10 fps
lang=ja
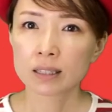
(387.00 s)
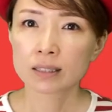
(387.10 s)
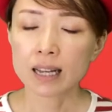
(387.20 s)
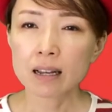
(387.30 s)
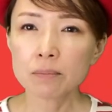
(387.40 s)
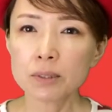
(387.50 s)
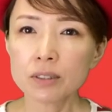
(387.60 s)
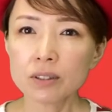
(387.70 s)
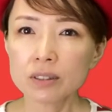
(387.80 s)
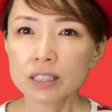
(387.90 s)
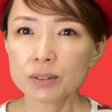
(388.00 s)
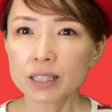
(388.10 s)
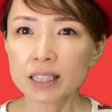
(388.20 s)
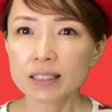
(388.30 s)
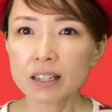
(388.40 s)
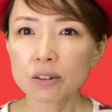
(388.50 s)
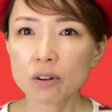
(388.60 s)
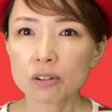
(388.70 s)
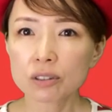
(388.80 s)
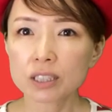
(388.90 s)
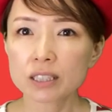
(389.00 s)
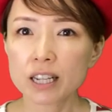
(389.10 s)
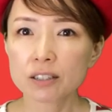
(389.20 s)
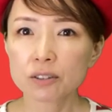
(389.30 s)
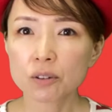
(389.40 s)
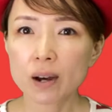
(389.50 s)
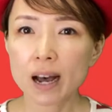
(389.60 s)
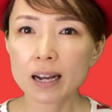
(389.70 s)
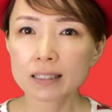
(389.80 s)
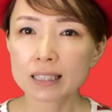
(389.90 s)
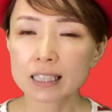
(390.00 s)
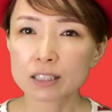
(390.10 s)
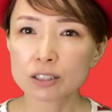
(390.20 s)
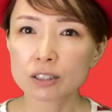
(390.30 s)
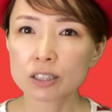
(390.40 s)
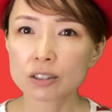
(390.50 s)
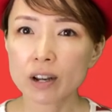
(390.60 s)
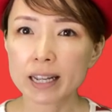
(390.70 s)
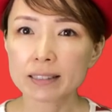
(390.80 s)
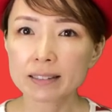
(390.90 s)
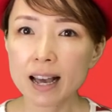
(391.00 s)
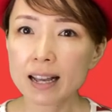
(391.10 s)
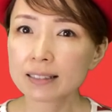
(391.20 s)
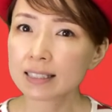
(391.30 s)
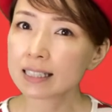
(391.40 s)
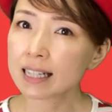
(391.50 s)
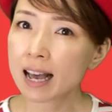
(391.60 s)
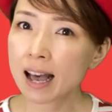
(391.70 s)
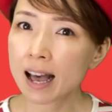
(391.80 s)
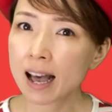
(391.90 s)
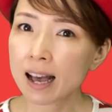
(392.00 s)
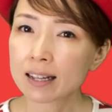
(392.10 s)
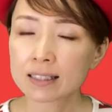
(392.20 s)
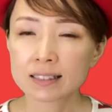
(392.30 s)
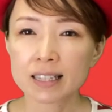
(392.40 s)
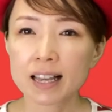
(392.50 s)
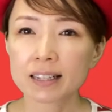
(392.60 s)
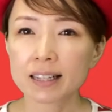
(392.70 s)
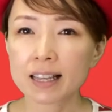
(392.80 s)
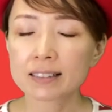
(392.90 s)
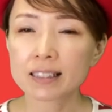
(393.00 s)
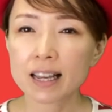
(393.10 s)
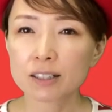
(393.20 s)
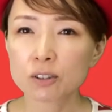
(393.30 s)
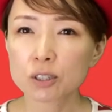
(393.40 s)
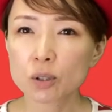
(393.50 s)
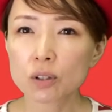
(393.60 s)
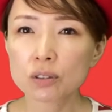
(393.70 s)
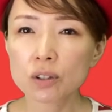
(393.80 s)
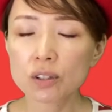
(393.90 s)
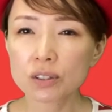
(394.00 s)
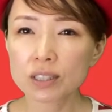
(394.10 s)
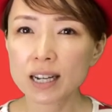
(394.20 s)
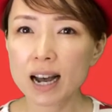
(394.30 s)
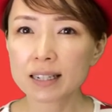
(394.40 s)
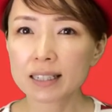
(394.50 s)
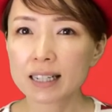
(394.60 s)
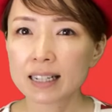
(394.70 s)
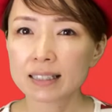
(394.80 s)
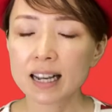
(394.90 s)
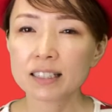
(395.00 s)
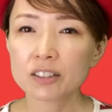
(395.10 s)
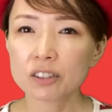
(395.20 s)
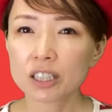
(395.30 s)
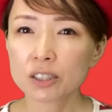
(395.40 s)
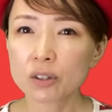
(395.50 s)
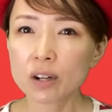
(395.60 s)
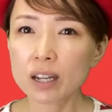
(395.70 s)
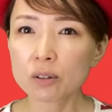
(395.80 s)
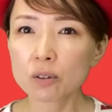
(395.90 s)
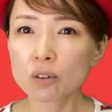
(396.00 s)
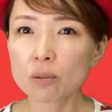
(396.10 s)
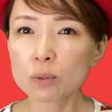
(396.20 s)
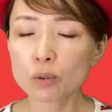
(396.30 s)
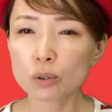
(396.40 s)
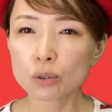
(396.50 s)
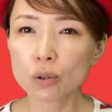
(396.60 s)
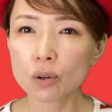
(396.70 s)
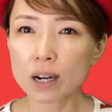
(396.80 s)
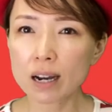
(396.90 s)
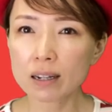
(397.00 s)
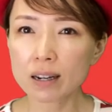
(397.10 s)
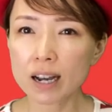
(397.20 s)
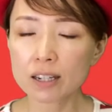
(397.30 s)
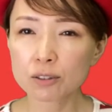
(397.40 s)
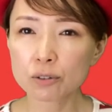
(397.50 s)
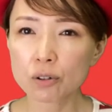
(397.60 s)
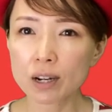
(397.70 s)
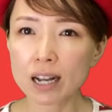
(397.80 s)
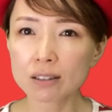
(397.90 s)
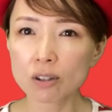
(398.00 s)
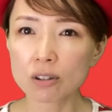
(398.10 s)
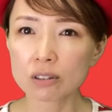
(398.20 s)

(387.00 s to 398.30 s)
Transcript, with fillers: 3分の2付近でゴールしているのは生粋のエンターテイナー先見性と想像力があり何より人が喜ぶことを考えるのが得